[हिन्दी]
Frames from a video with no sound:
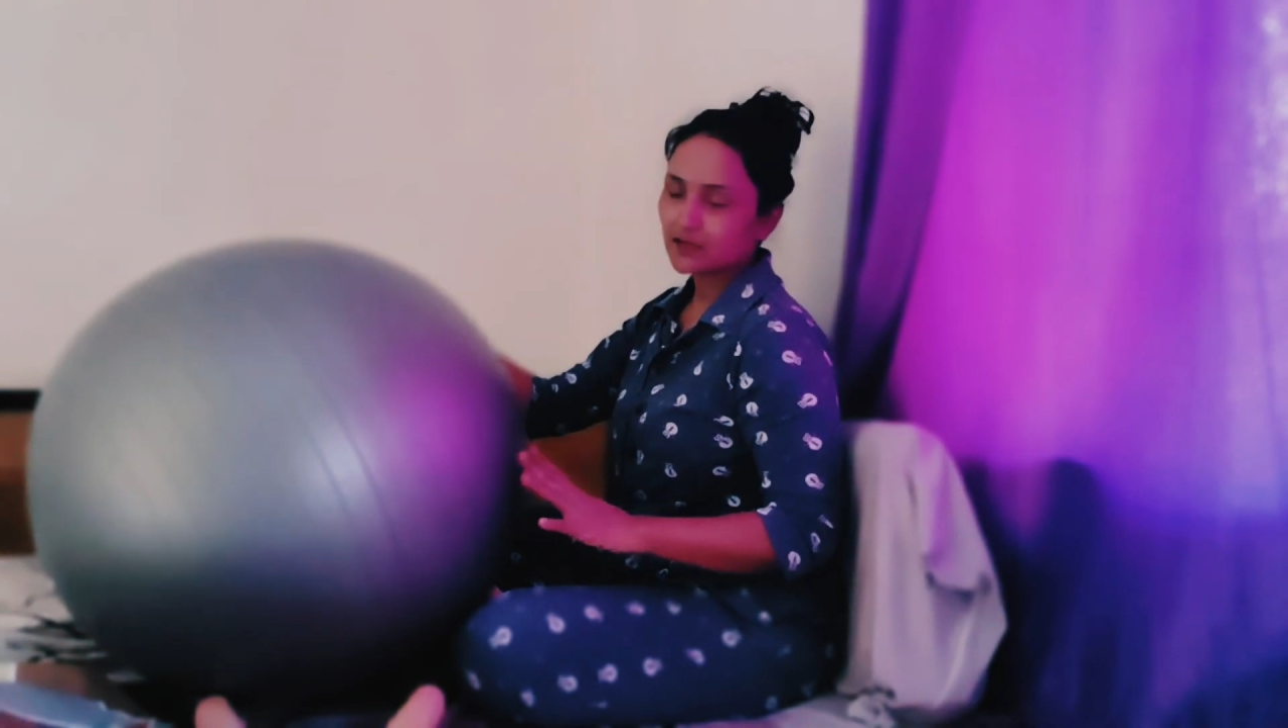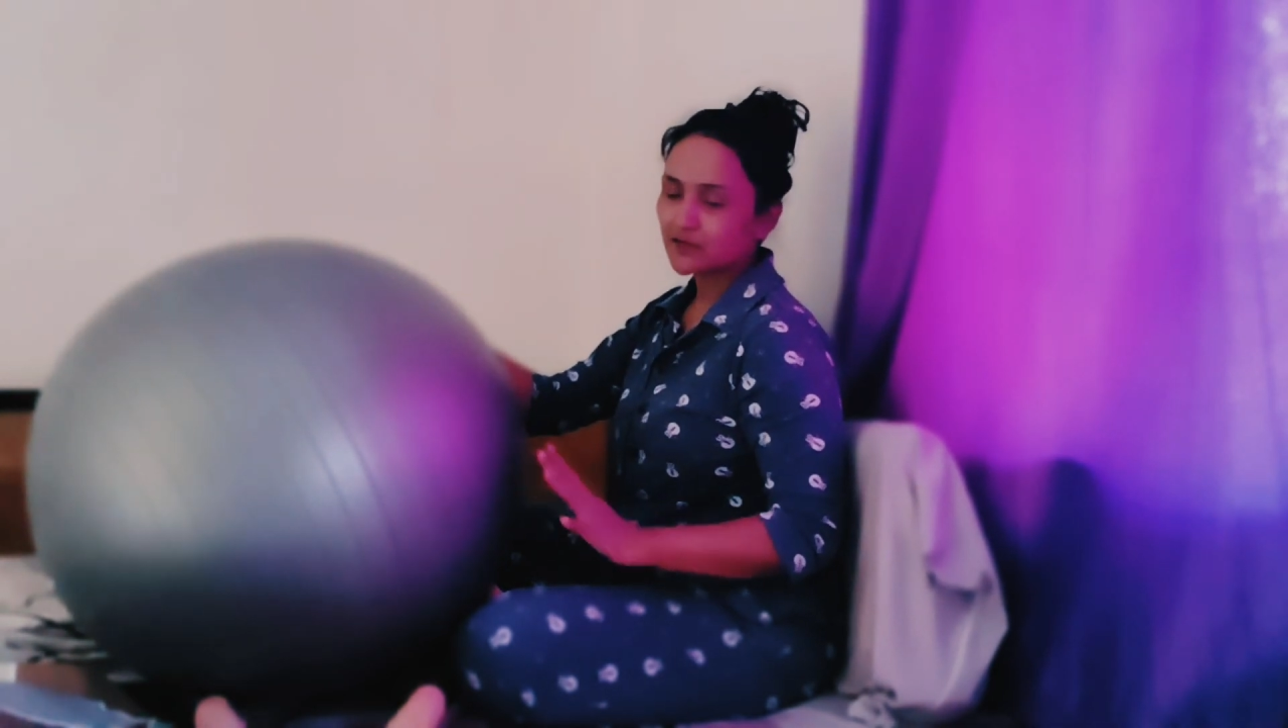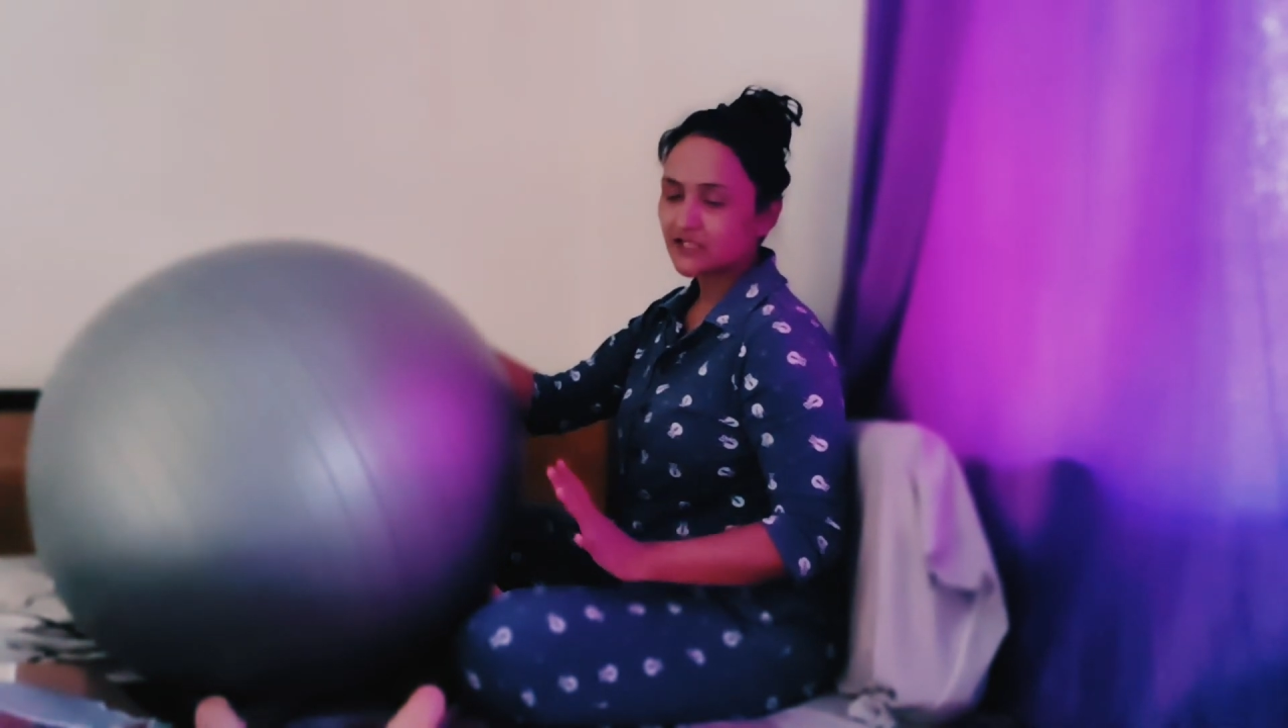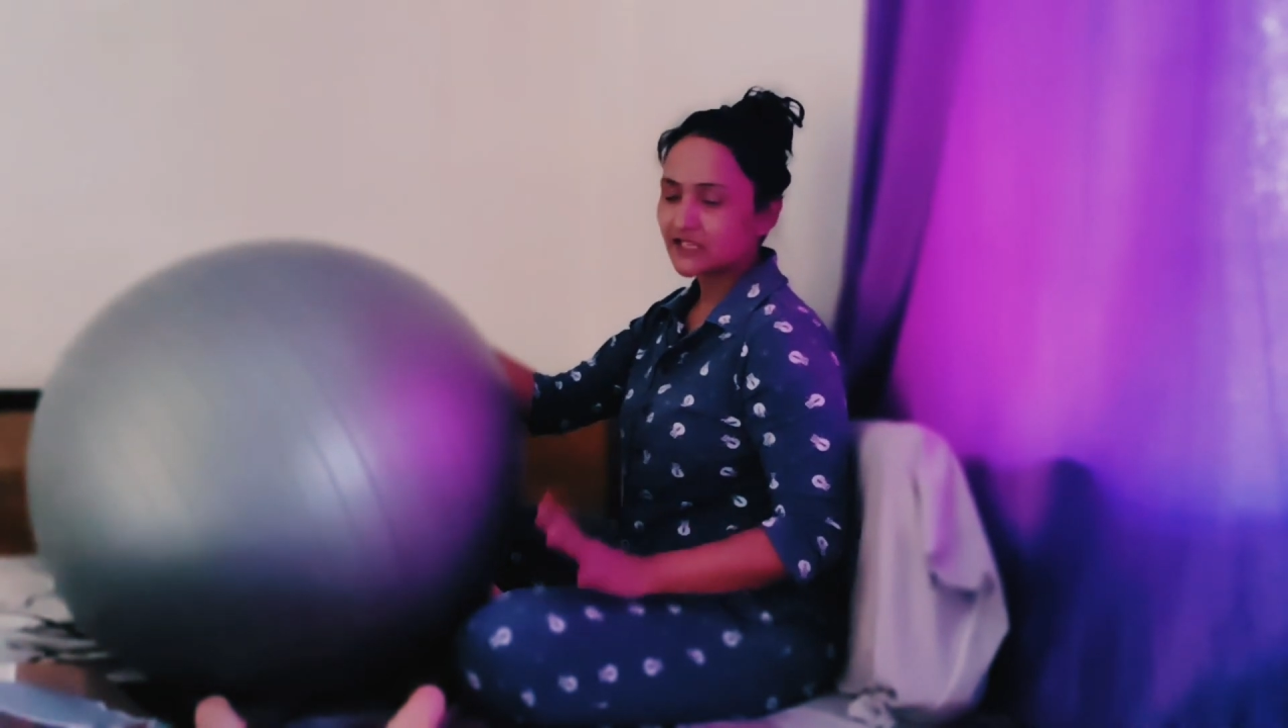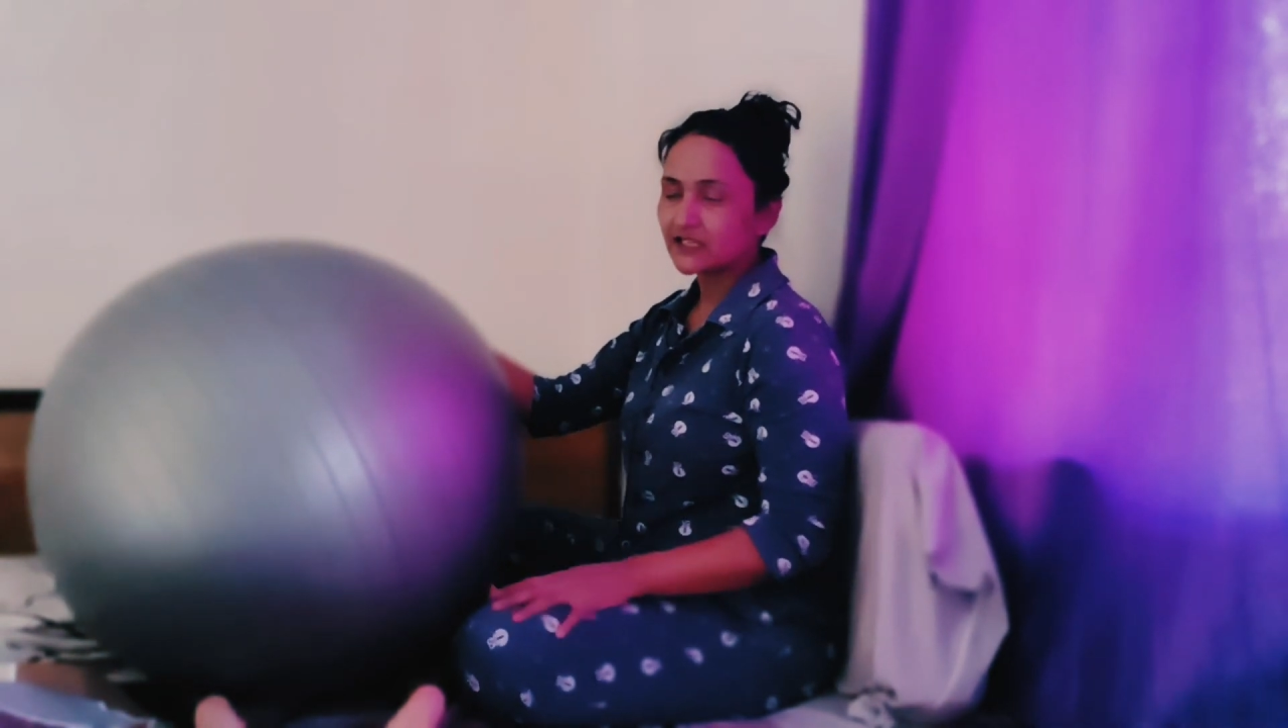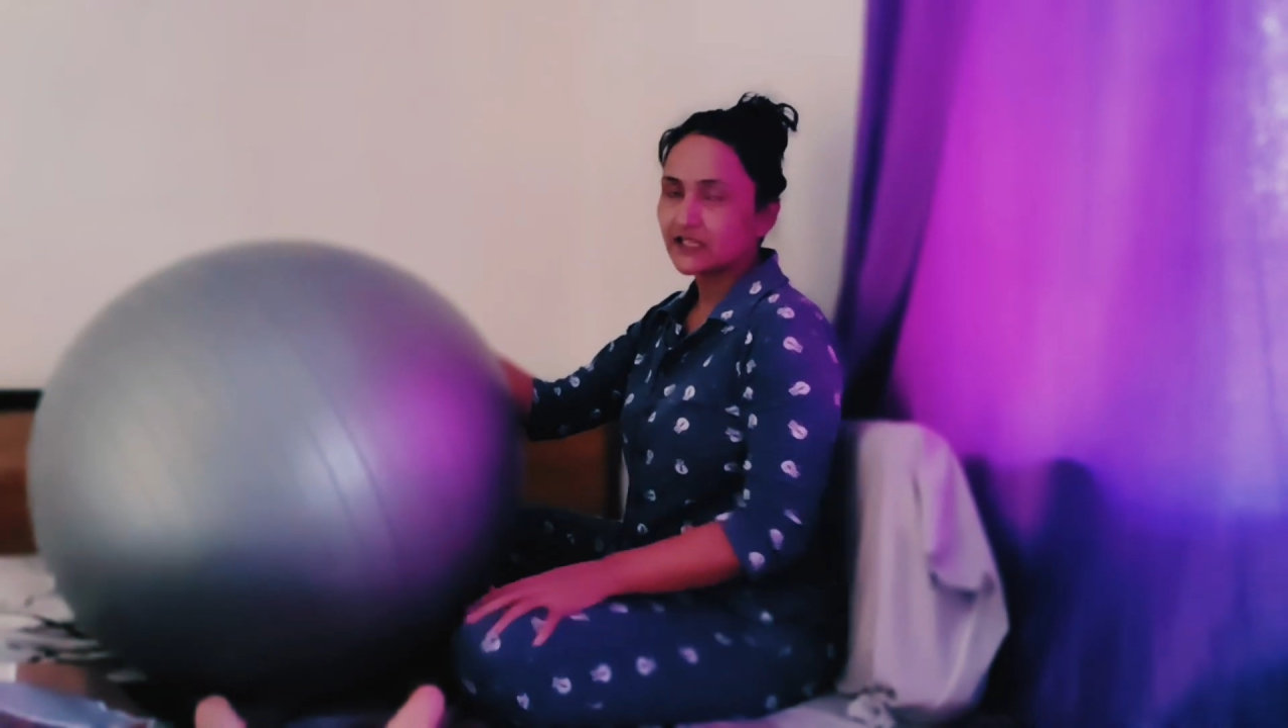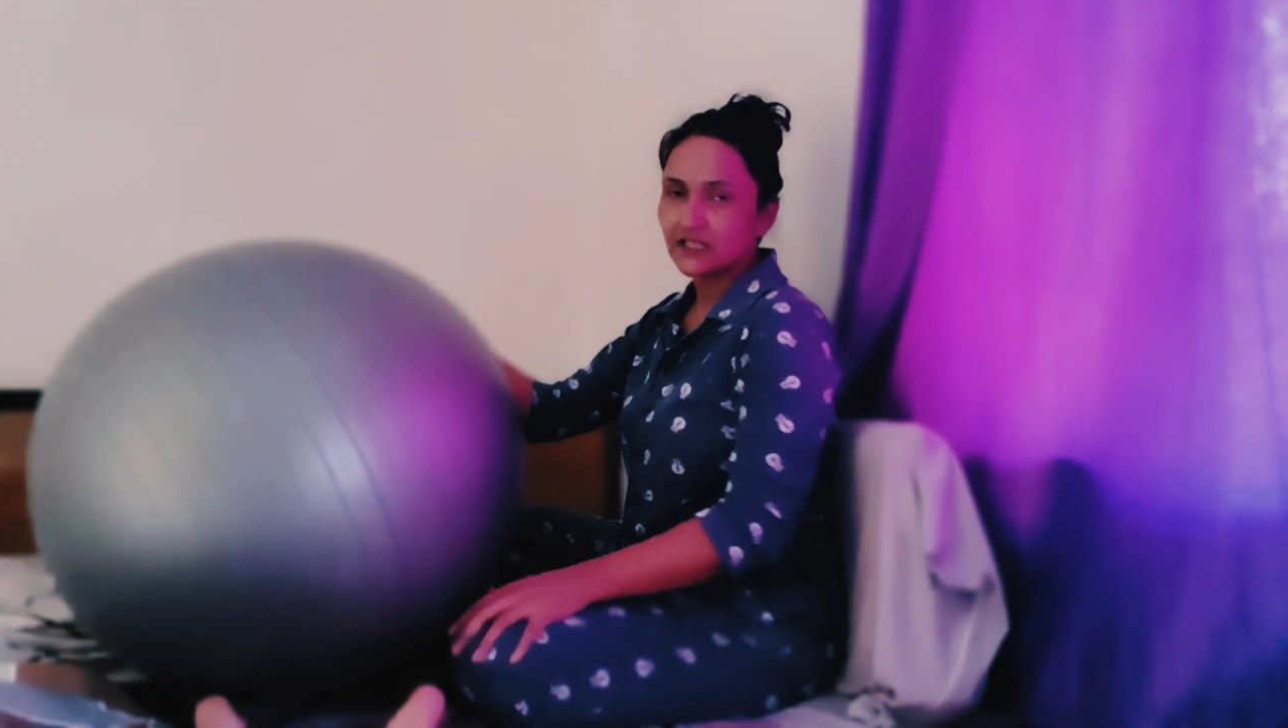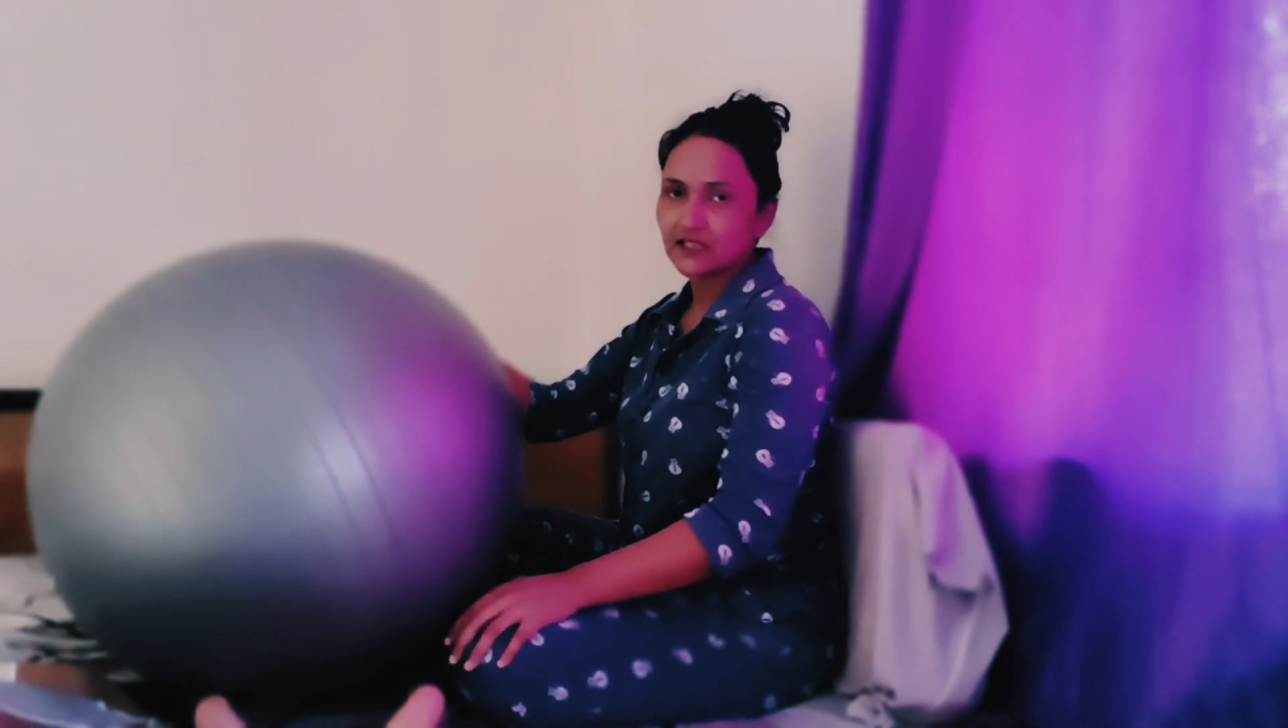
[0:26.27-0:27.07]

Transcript: बाद मैं इसे एक घंटे